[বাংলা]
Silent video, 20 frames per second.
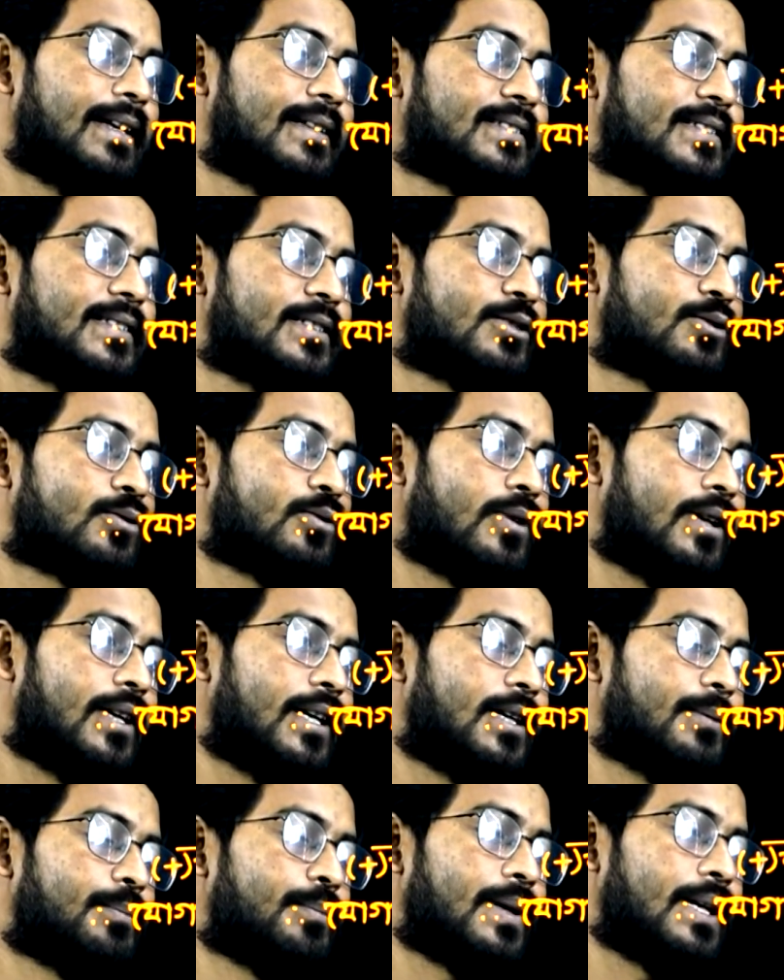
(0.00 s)
এক্স
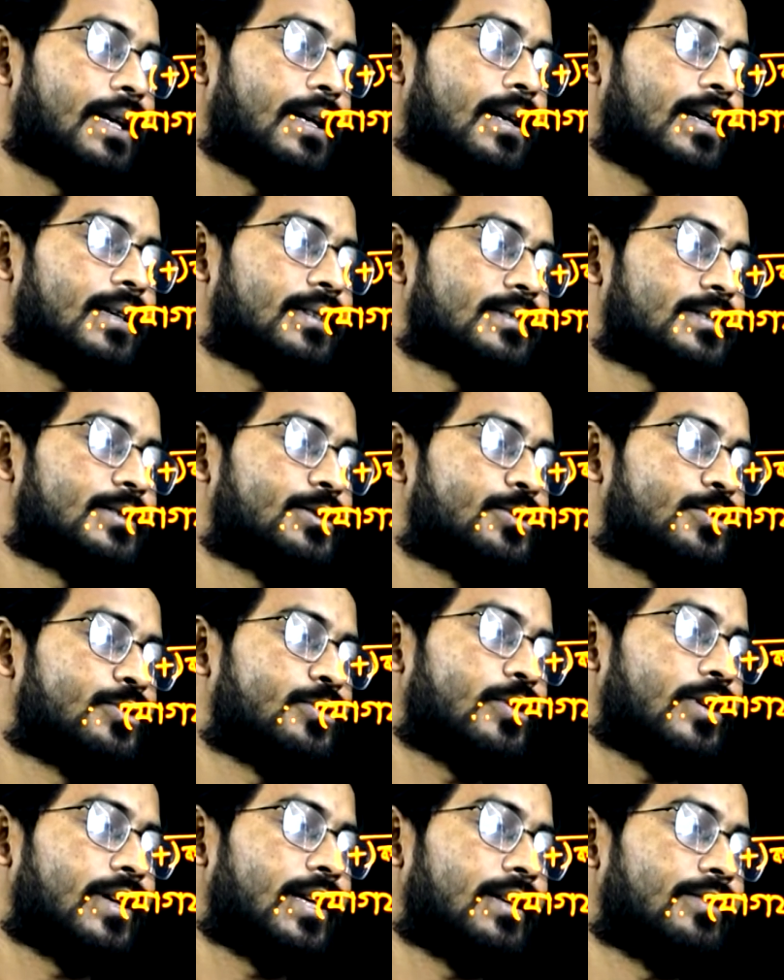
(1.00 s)
স্কোয়ার প্লাস
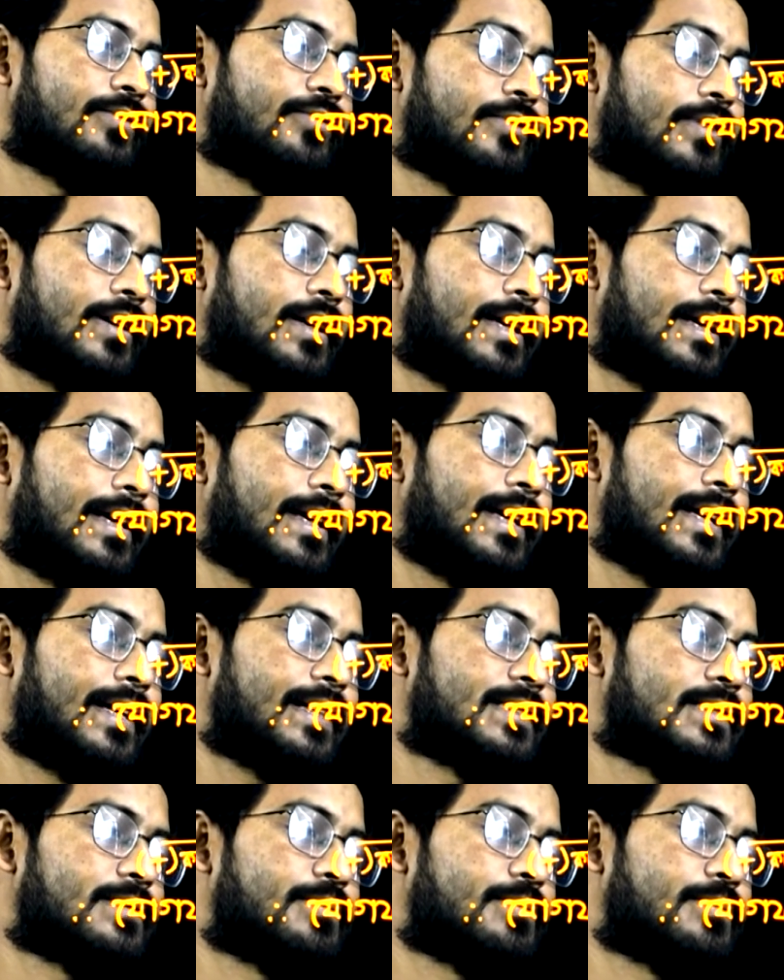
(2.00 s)
টুয়েলভ এক্স